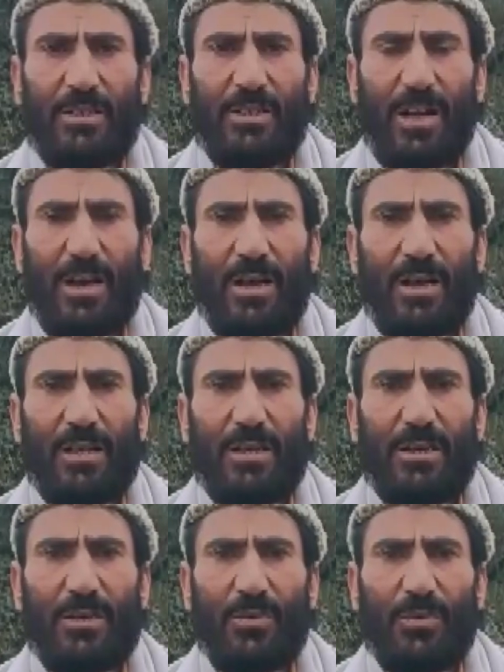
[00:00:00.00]
कि जहाँ
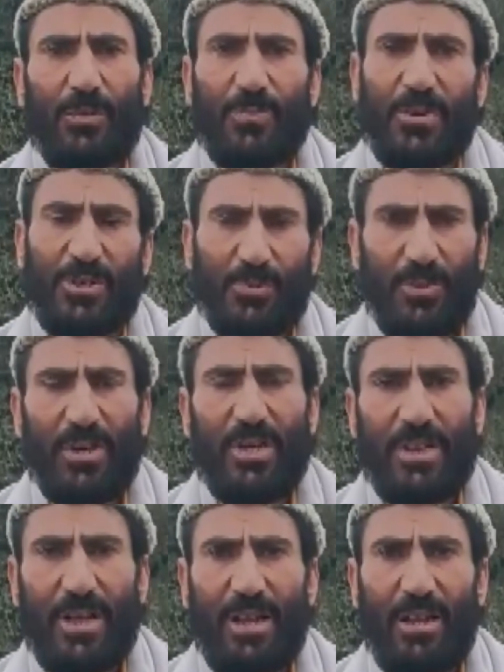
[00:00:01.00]
के कोई प्रिंसिपल
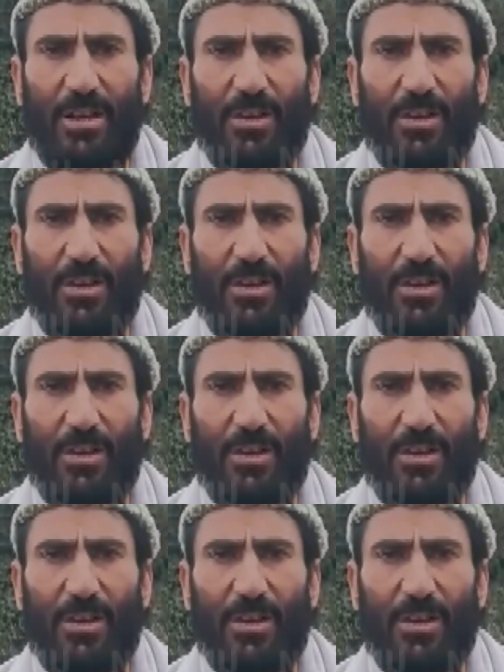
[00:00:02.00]
नहीं है